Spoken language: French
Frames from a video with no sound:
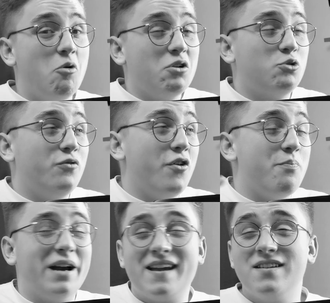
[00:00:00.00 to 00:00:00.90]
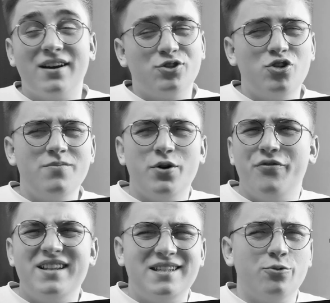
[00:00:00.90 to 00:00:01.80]
À moins que tu veuilles pas gagner d'argent mais
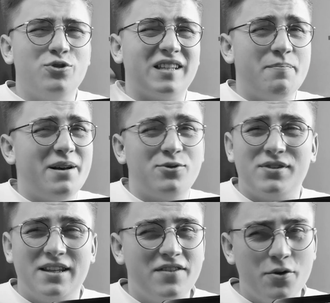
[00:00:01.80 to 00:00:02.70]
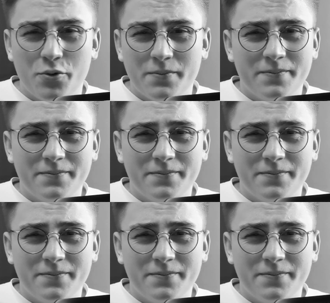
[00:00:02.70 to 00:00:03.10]
en fait sinon tu serais pas sur cette vidéo.